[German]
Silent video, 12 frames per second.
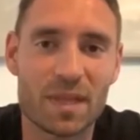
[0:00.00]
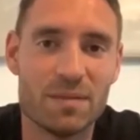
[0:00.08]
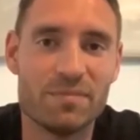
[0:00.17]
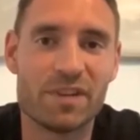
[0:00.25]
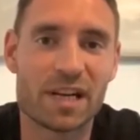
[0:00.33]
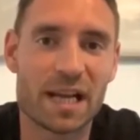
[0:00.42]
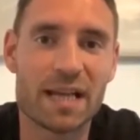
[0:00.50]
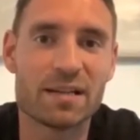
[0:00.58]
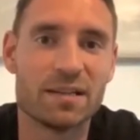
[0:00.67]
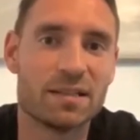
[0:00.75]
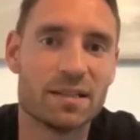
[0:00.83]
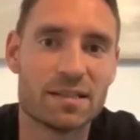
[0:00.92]
im Vergleich
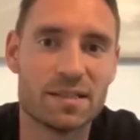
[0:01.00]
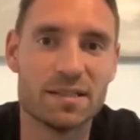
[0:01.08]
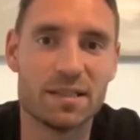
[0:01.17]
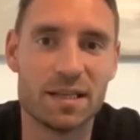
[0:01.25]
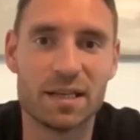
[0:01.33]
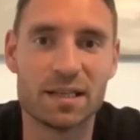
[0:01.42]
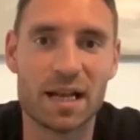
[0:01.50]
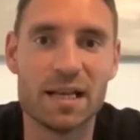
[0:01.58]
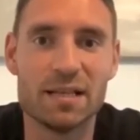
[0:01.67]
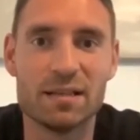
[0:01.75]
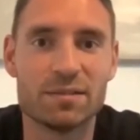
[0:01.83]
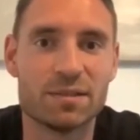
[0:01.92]
halt jetzt in der
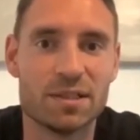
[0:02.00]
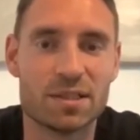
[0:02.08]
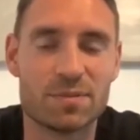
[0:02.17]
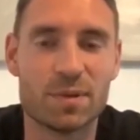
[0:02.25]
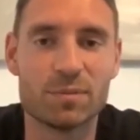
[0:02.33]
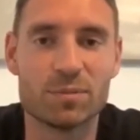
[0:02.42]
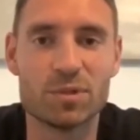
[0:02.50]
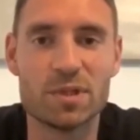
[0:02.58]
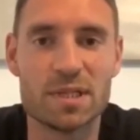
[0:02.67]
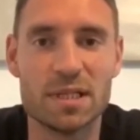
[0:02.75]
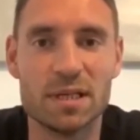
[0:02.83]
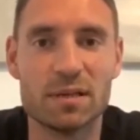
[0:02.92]
Regionalliga und in der zweiten
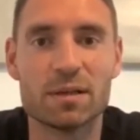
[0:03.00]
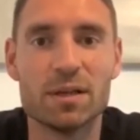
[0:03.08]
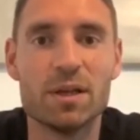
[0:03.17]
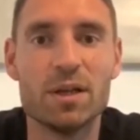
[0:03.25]
Bundesliga.